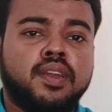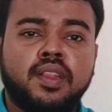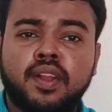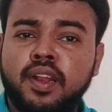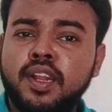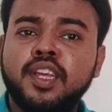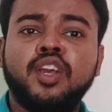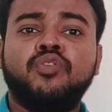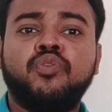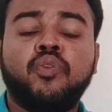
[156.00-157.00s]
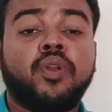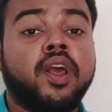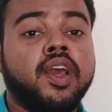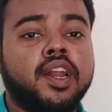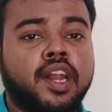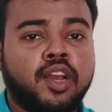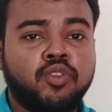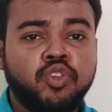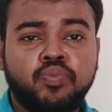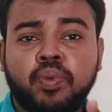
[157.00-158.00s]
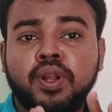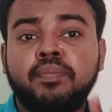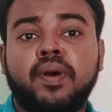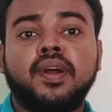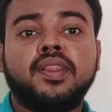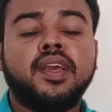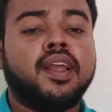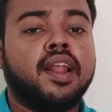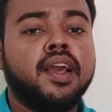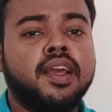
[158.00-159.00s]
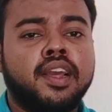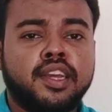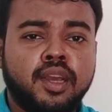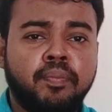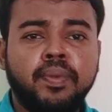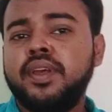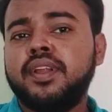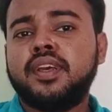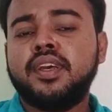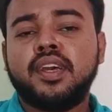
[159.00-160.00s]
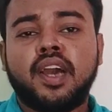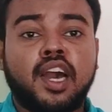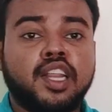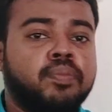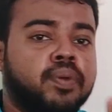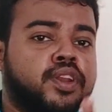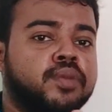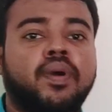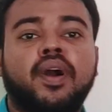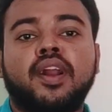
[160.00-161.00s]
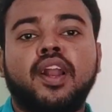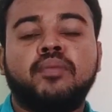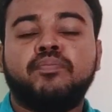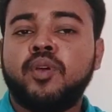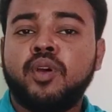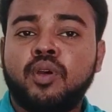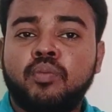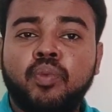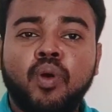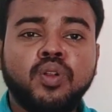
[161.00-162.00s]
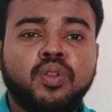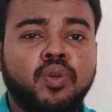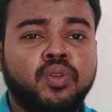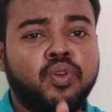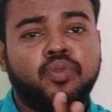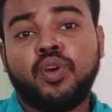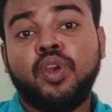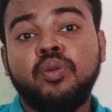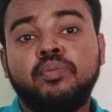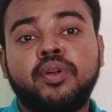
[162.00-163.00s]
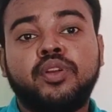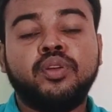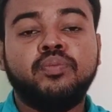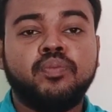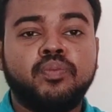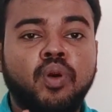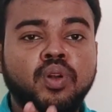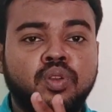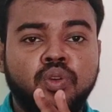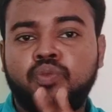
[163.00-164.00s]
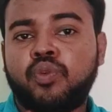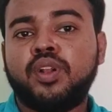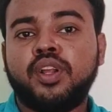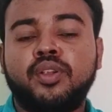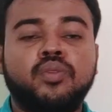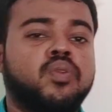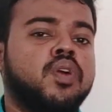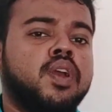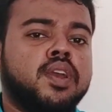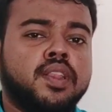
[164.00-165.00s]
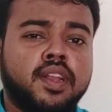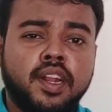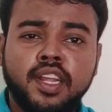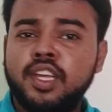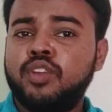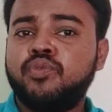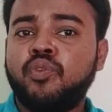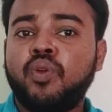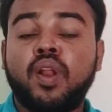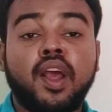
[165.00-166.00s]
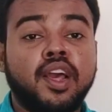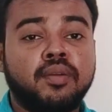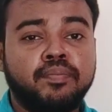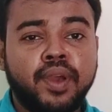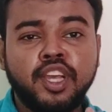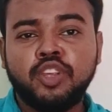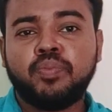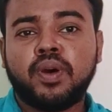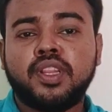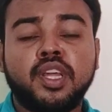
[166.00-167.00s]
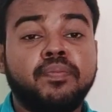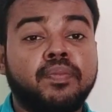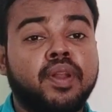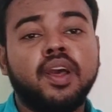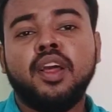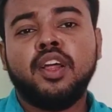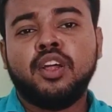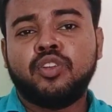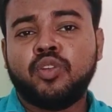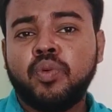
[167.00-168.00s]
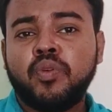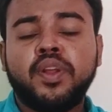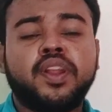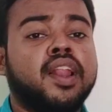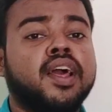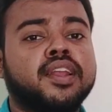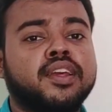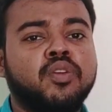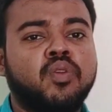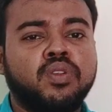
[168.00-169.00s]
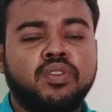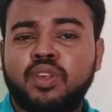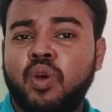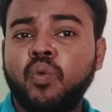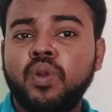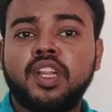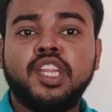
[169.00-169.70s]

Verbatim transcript: இந்த ரெண்டு இயர்ஃபோனை நான் யூஸ் பண்ணி பார்த்ததில் எப்படி இருக்குது அதை பற்றி பார்க்கலாம் போட் டூ டூ ஃபைவ் மற்றும் போட் டூ ஃபார்ட்டி டூ இந்த ரெண்டு இயர்ஃபோனில் பேஸ் பார்த்திங்க அப்படின்னா ரொம்பவே நல்லா இருக்குது கொஞ்சம் சவுண்டு